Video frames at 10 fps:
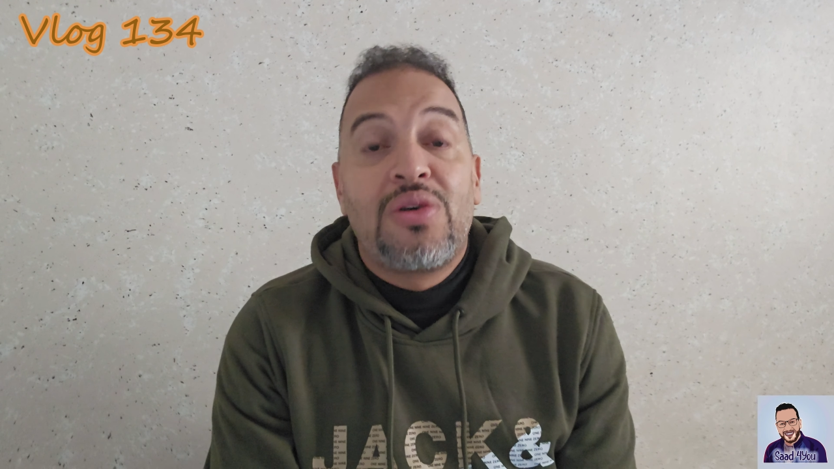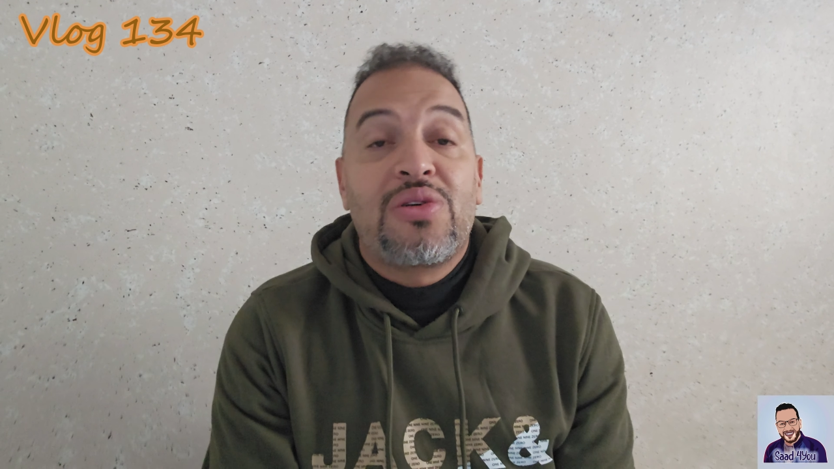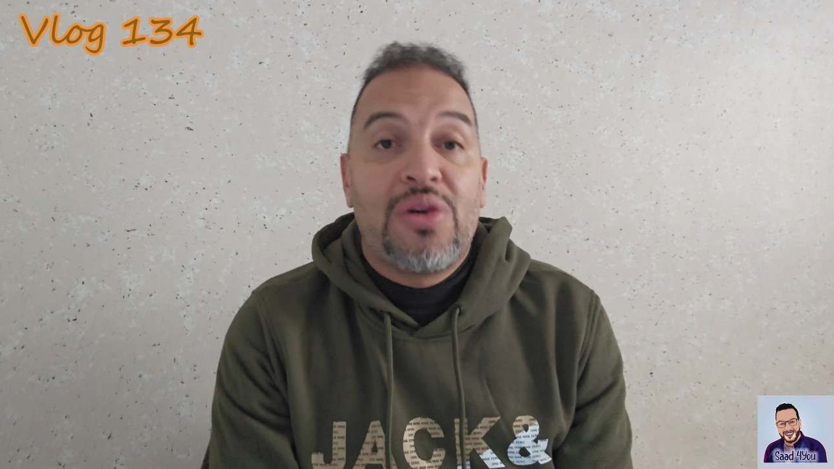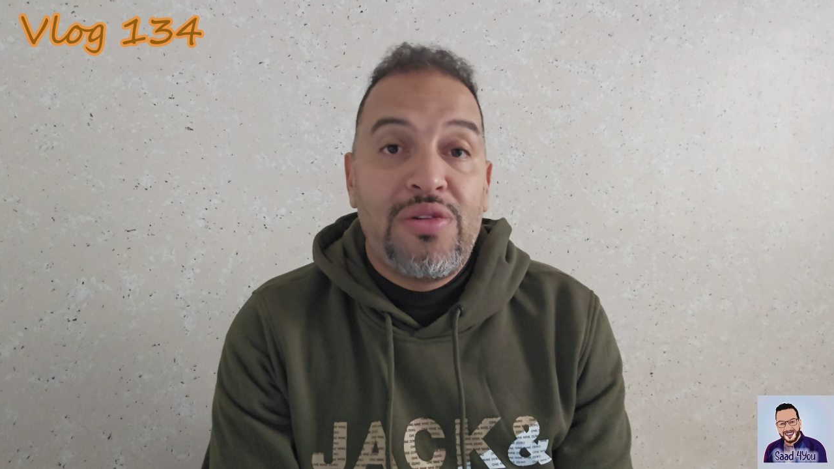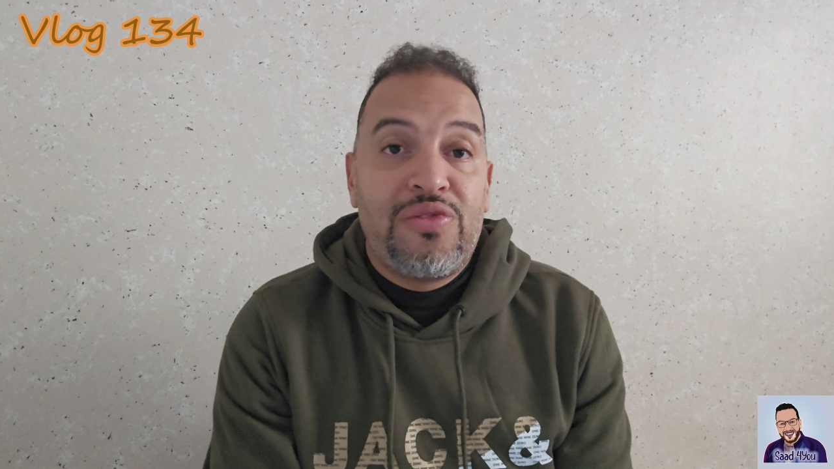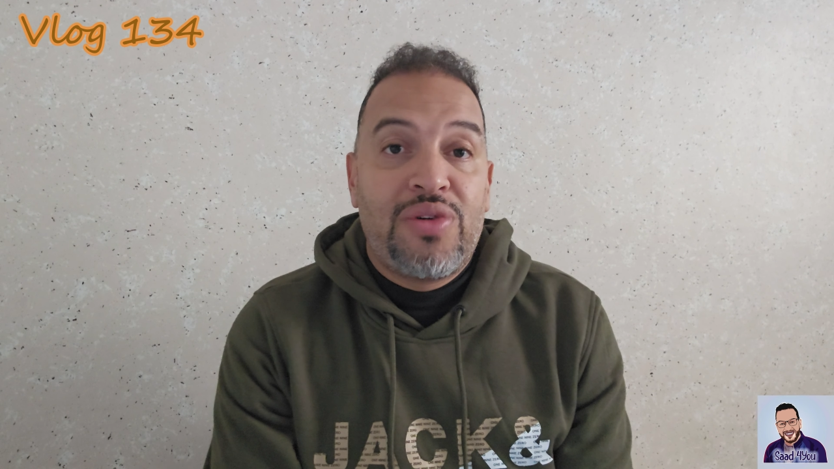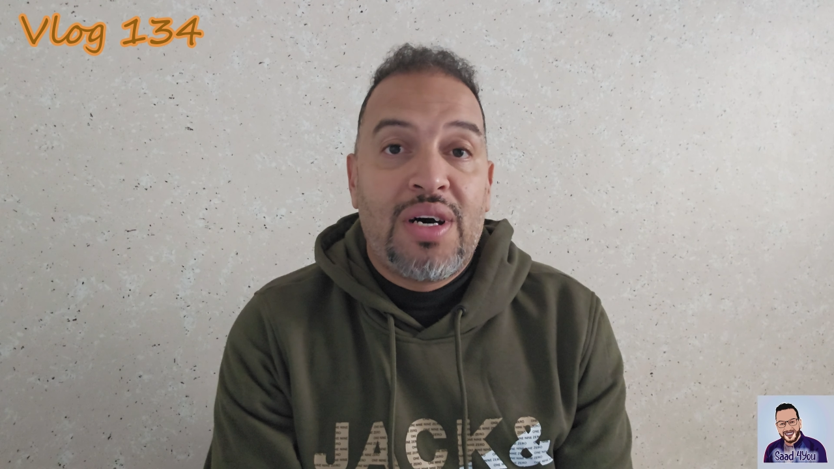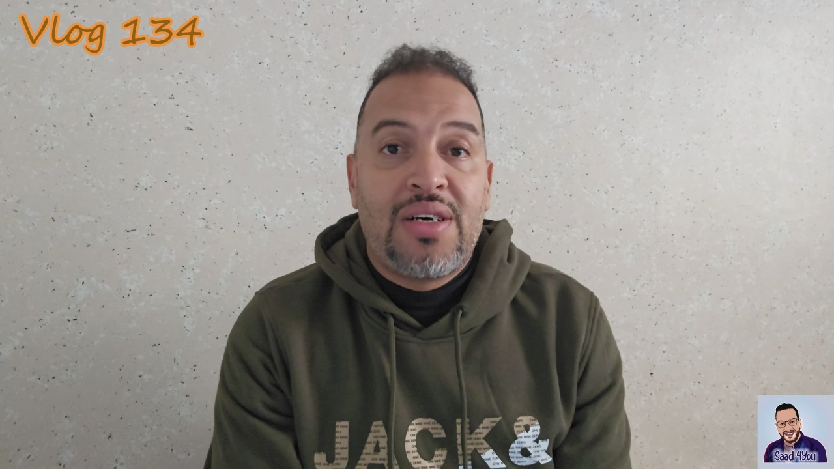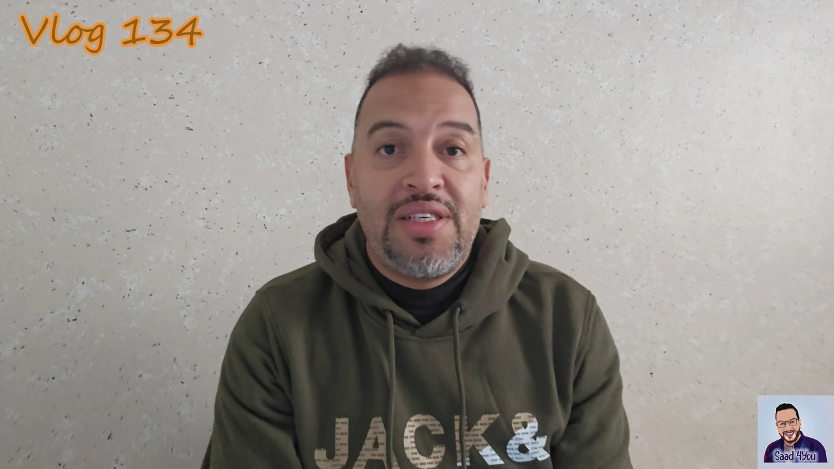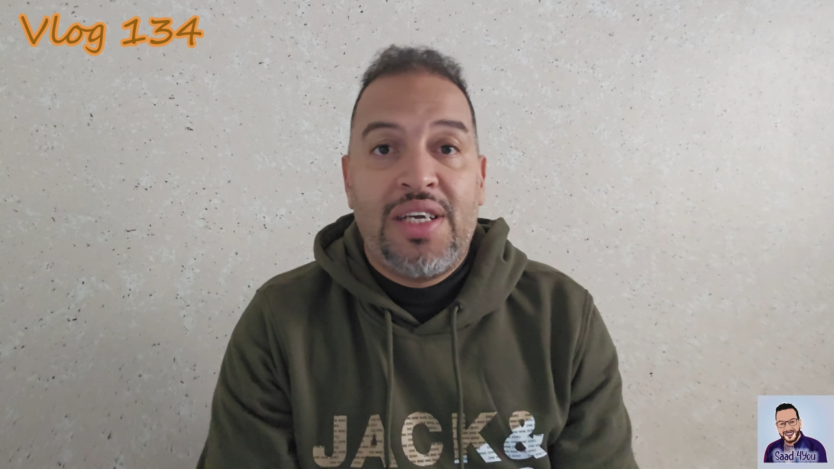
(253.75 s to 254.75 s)
اونكور اون
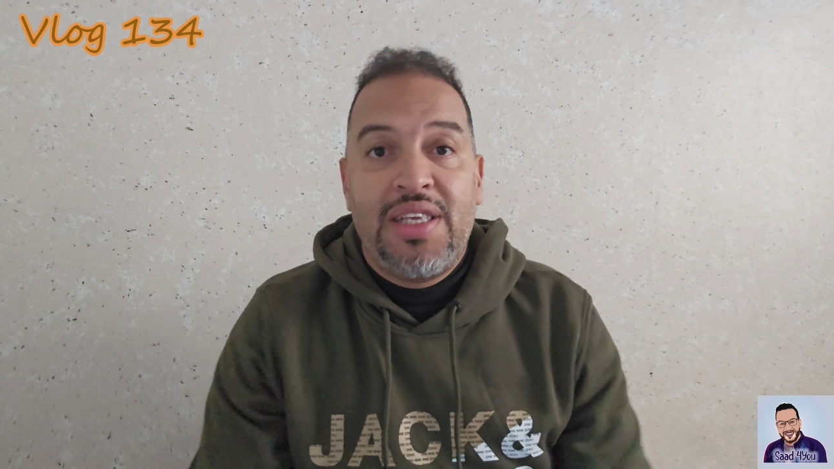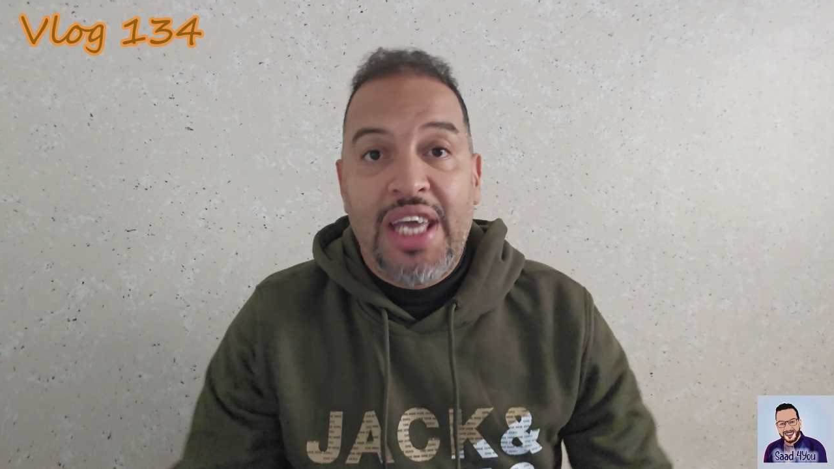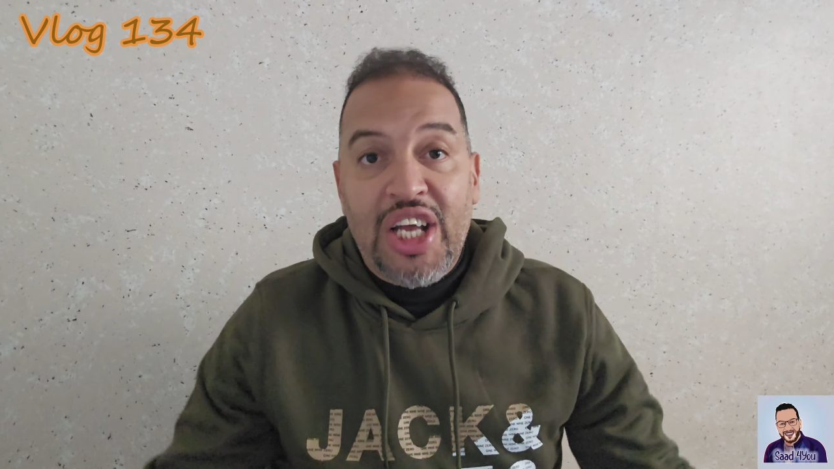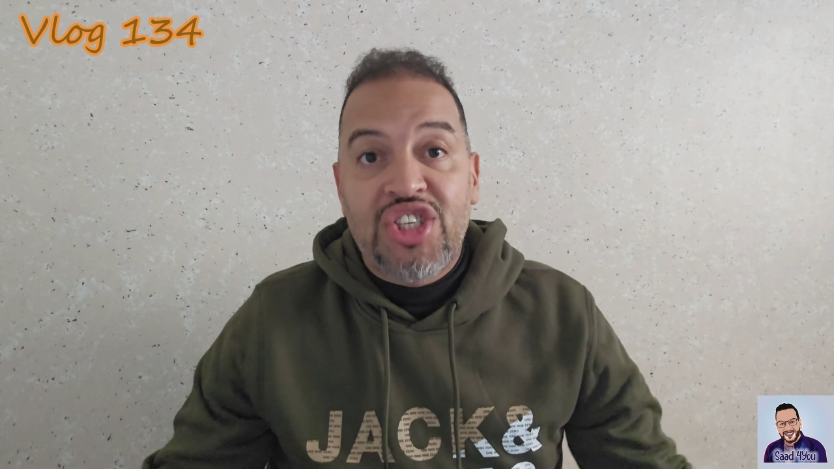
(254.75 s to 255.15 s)
فوا يعني